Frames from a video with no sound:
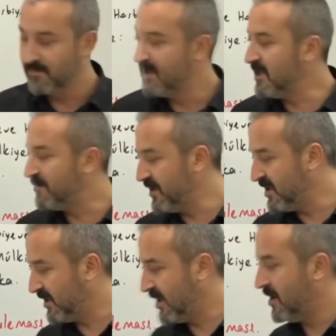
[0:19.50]

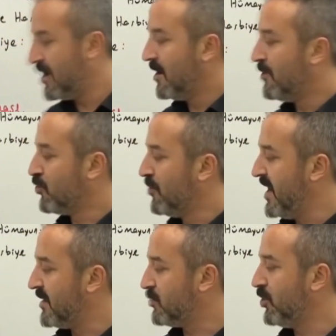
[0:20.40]
Hiçbirisi değil.
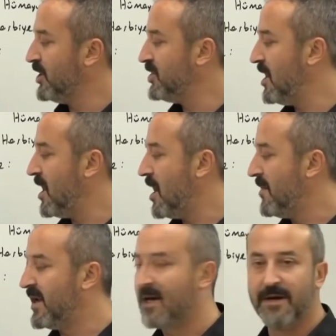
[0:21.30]
Robert Koleji
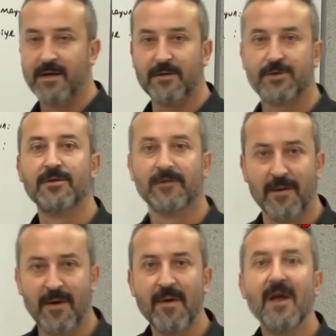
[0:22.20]
Amerika'nındır.
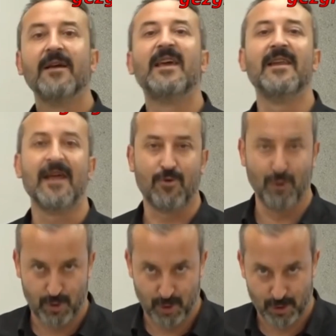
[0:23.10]
Tamam? Genel
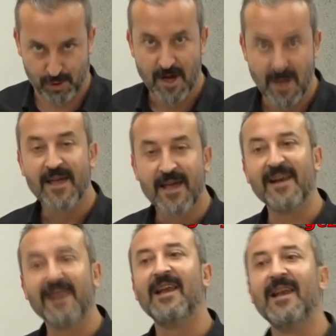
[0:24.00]
kültür olsun.
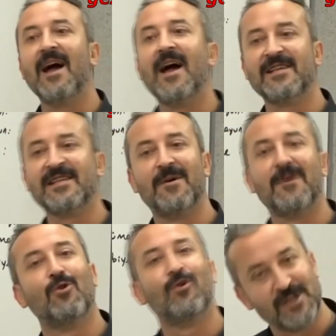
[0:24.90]
Yani illa her
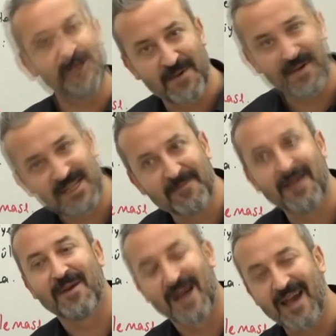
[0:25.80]
zaman doğru cevap vereceğim
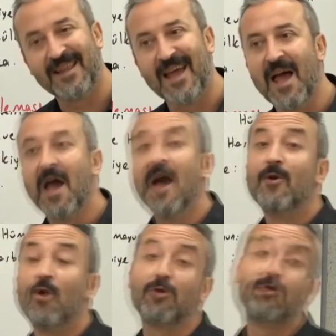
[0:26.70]
diye bir kaide
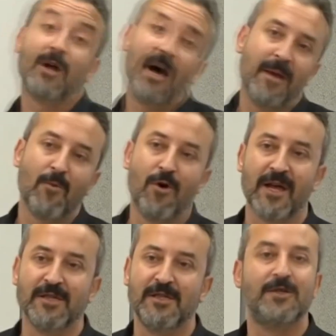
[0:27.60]
yoktur. Abim
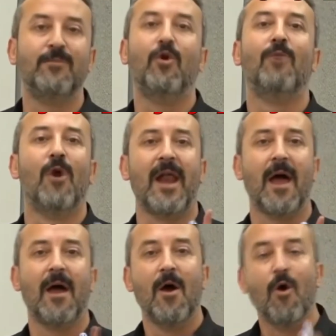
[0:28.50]
öğrenci işi bu.
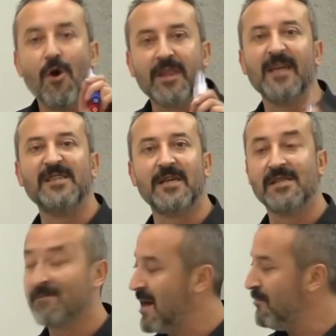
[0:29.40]
Böyle.
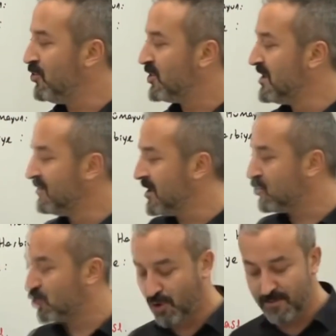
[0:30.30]
Öğreneceksin. Ben bunu sınıfta da
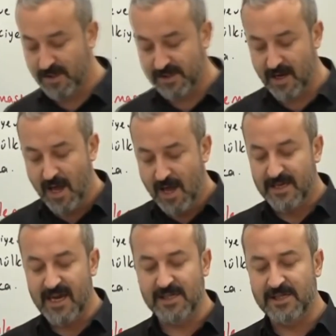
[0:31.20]
soruyorum mesela.
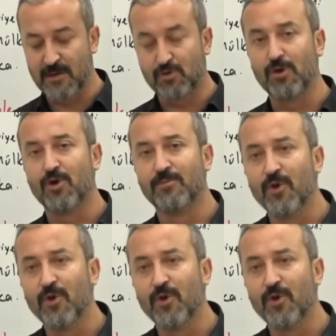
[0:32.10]
Gençlere soruyorum.